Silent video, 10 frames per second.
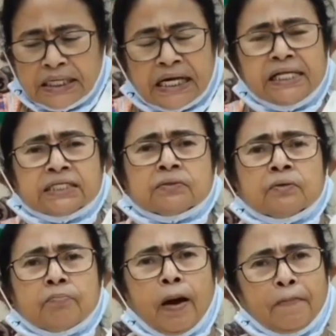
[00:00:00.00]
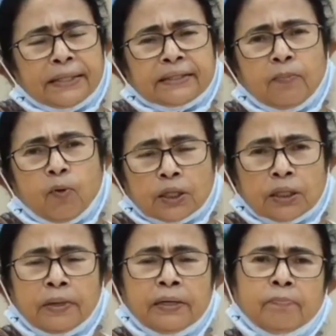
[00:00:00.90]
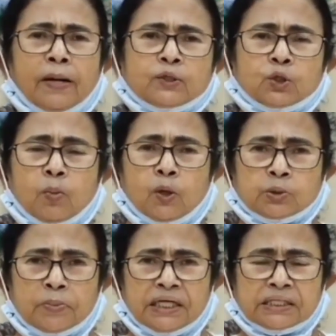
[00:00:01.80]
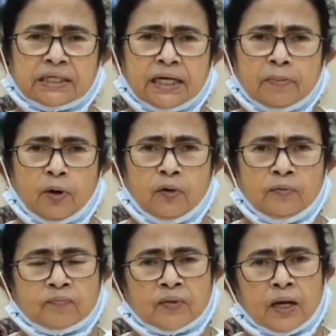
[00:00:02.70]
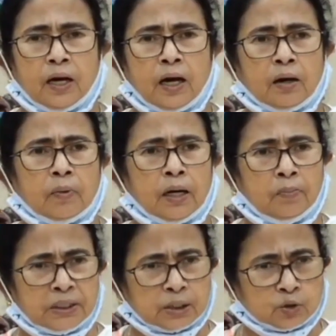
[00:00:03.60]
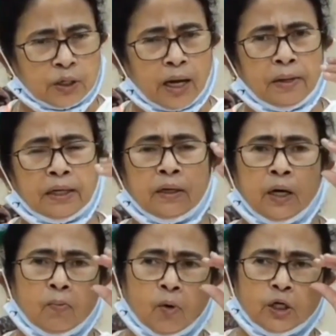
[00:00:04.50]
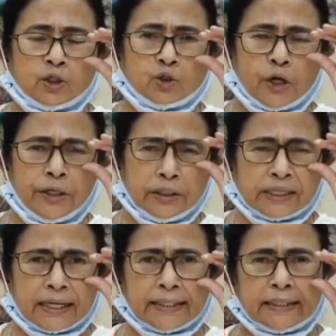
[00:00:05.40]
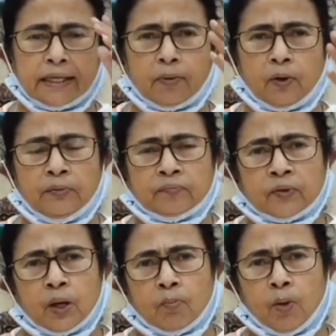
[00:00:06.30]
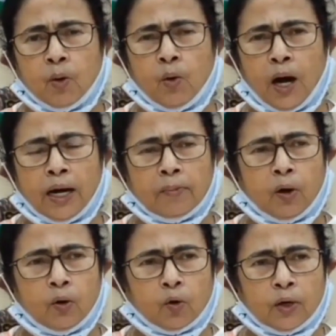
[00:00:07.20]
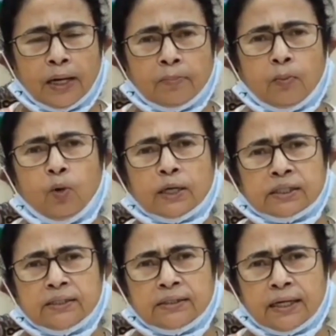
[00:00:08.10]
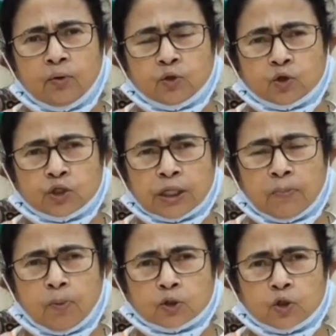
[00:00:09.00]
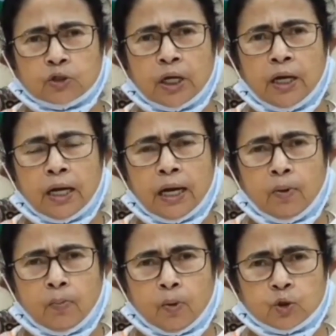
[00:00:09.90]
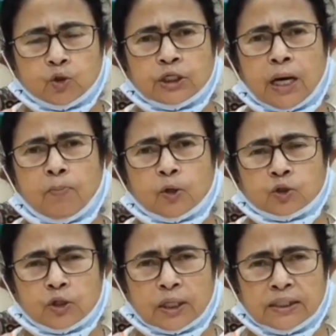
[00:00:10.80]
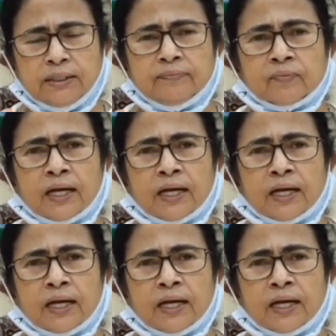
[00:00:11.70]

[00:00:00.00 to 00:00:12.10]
ডিটেলস ব্যাপারটা বলে দেবে প্রাপ্ত বোস মিনিস্টার এবং বিশেষ করে আমার মনীষ জৈন সেক্রেটারি এবং মহুয়া এবং কল্যাণবাবু আছেন যারা উচ্চশিক্ষা পর্ষদ এবং মধ্যশিক্ষা পর্ষদ আছেন